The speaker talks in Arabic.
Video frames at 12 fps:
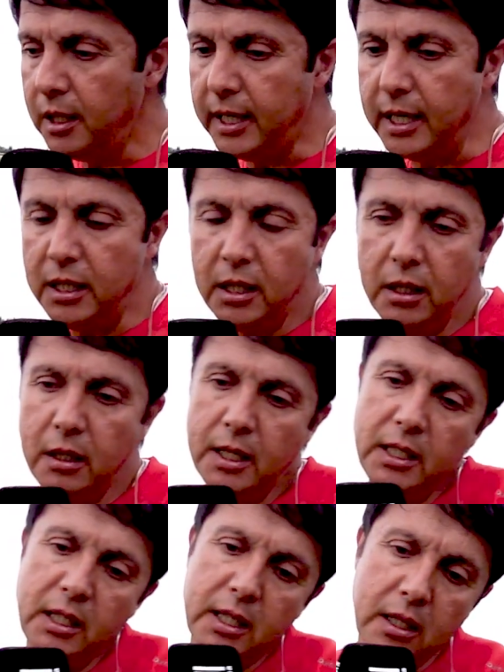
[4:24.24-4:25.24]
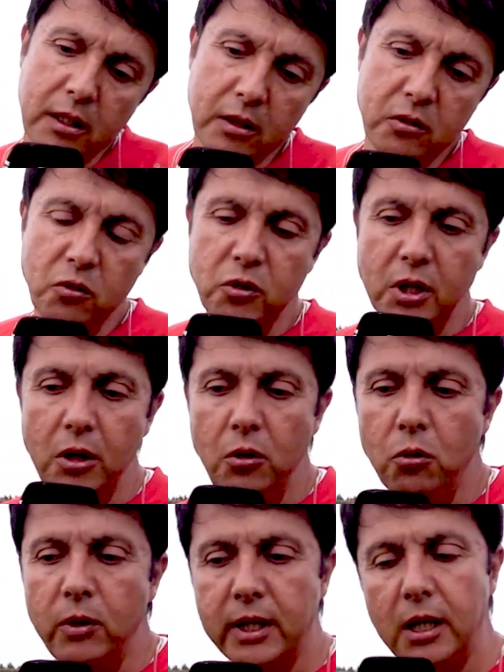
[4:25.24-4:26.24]
يعني الا درنا جوج
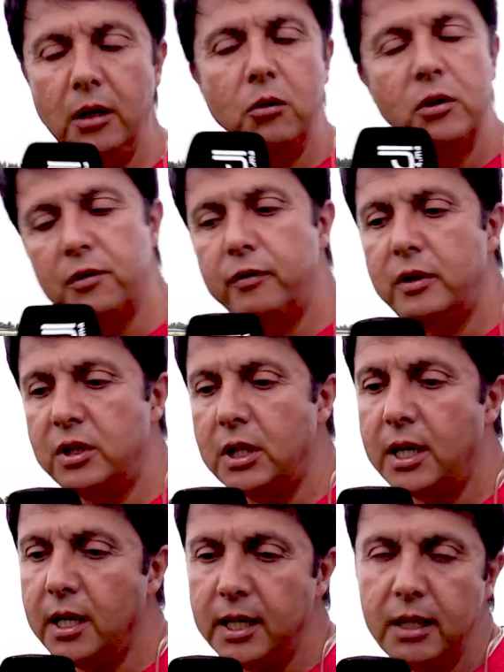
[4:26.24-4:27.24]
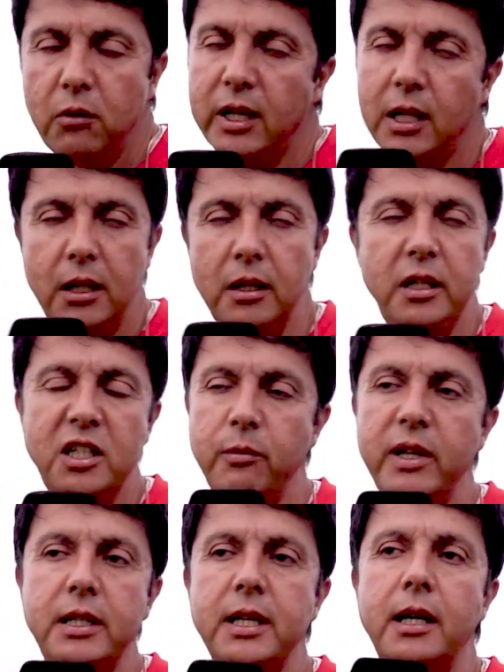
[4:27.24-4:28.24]
كيلو ولا كيلو ونص في الجدره يعني واحد
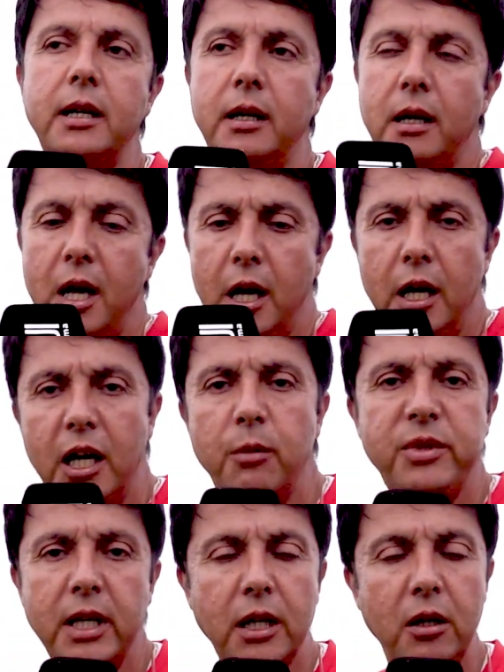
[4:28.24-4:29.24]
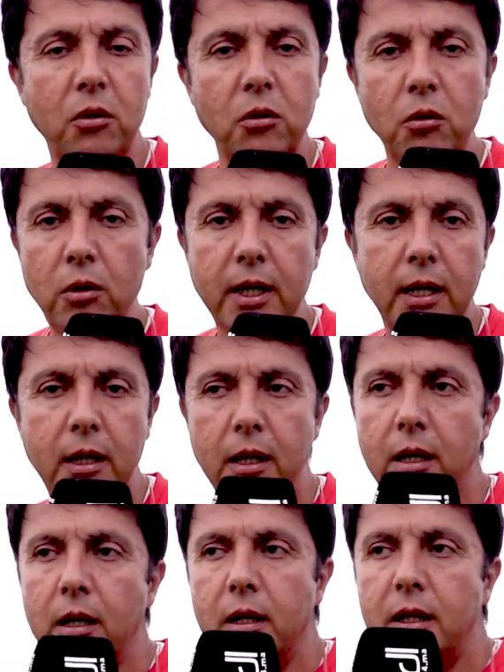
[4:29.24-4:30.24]
النسبه نتاع 5 كيلو ولا
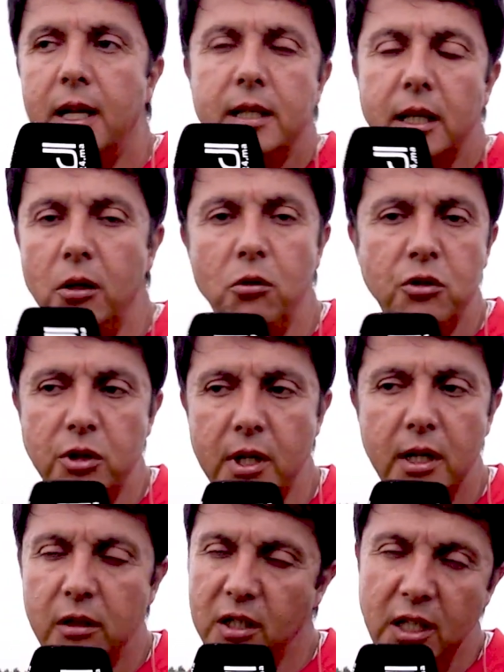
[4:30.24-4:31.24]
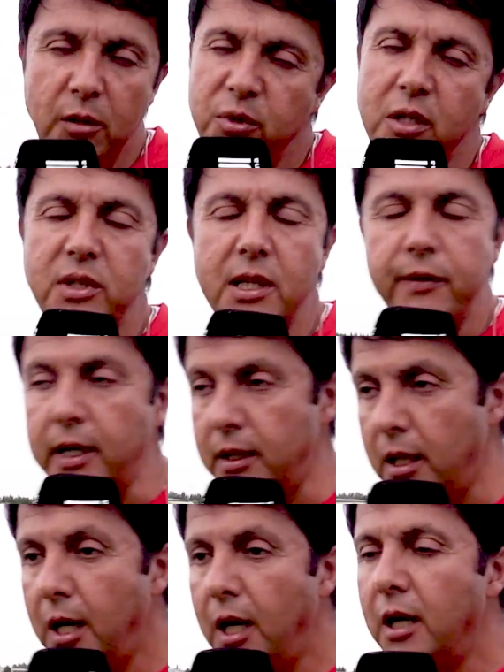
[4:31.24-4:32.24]
3 كيلو الجدره يعني ماشي بزاف
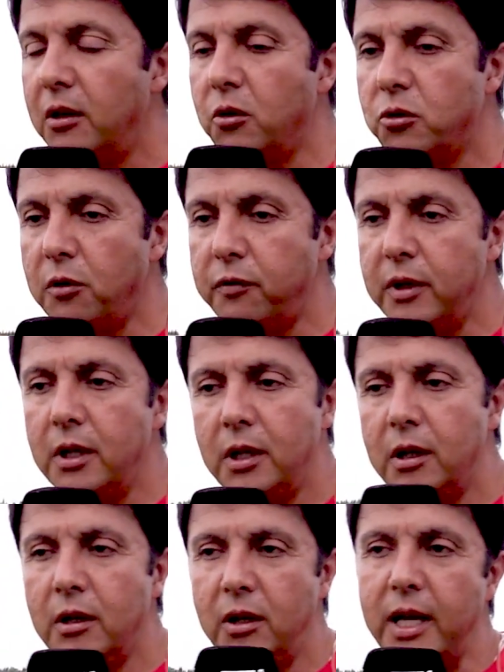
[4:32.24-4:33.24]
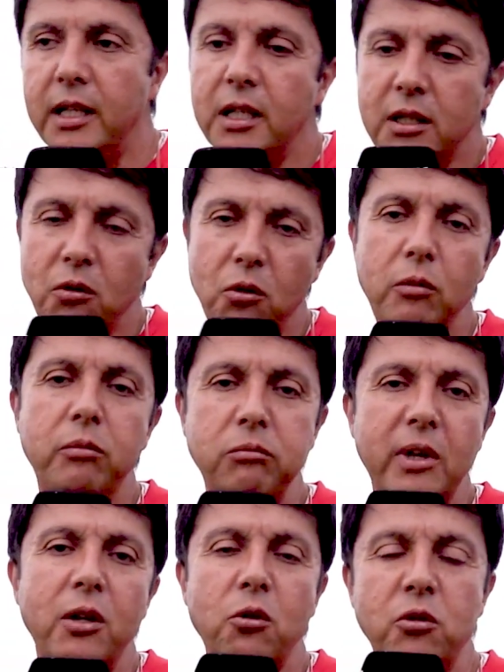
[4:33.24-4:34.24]
عاد دونك كيفي لهذا تنقول
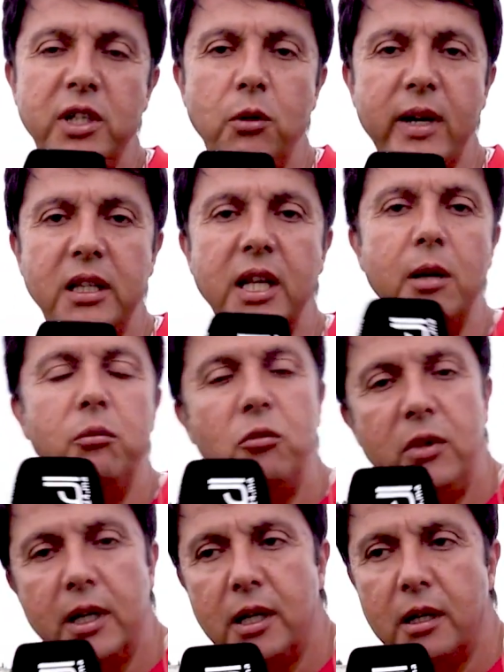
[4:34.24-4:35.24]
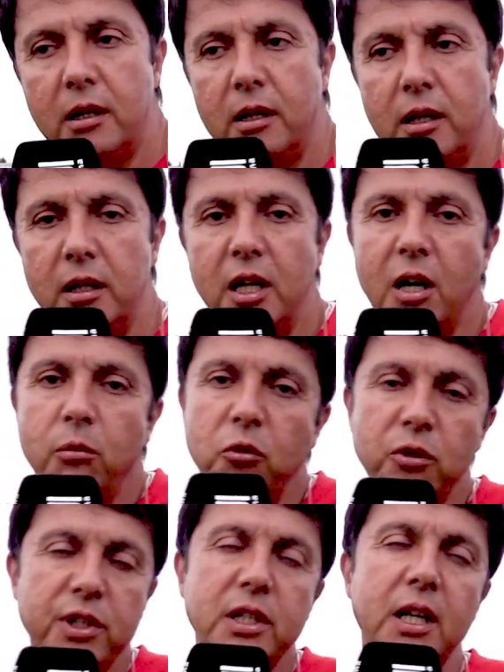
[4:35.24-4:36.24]
يكون زايد واحد الدرهم ولا درهم
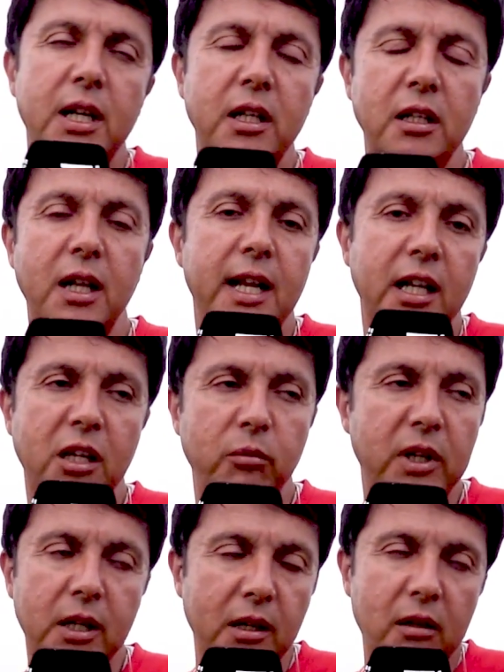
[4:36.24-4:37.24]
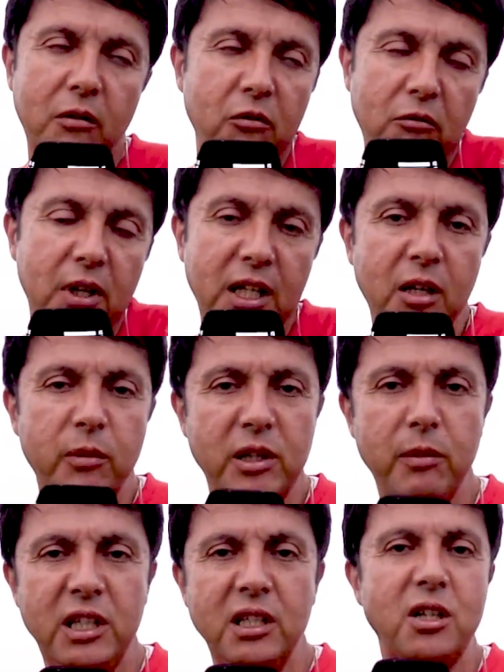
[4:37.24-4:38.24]
ونص على الدلاح الكبير ولكن
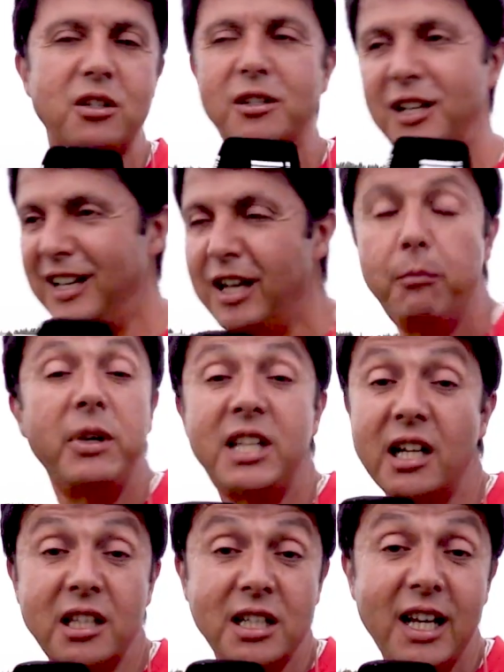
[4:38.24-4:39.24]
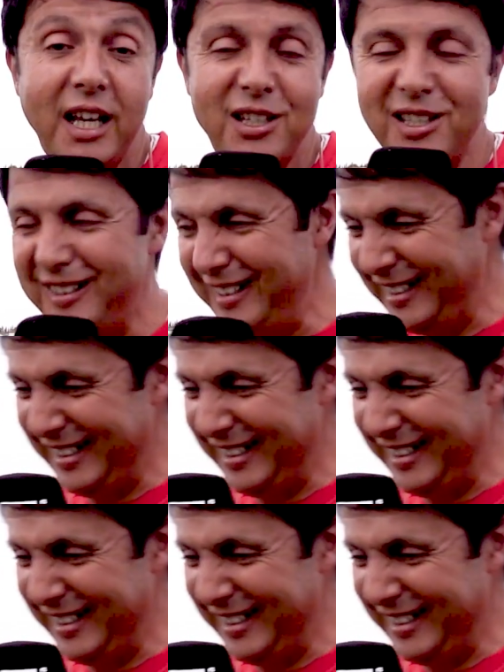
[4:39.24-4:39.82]
ما تيضرش ما تاثرش على القصه